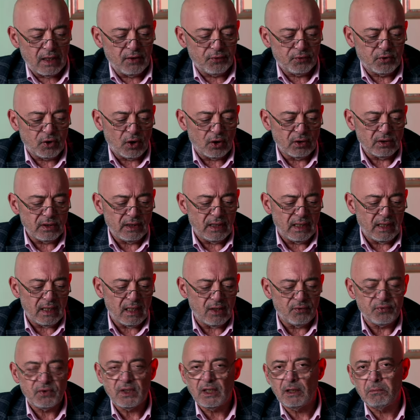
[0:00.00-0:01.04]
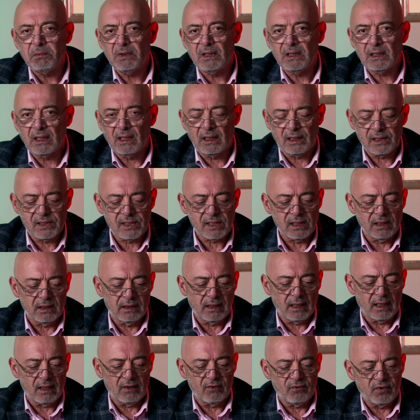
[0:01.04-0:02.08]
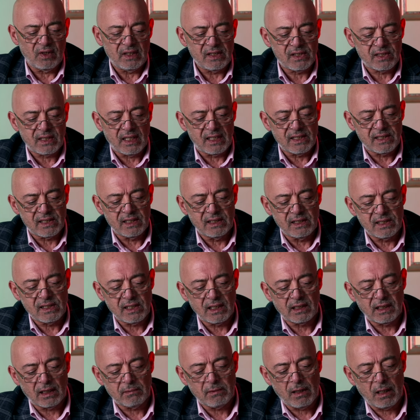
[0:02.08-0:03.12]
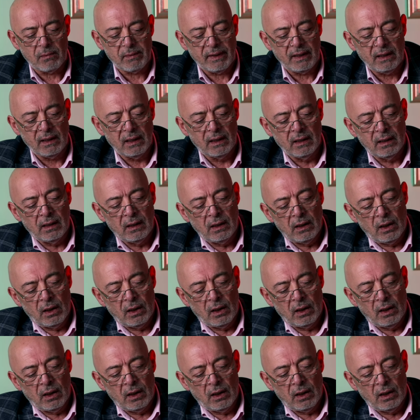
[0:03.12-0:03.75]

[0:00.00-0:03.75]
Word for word: F4 ile F22 arasında ve isterseniz de tamamen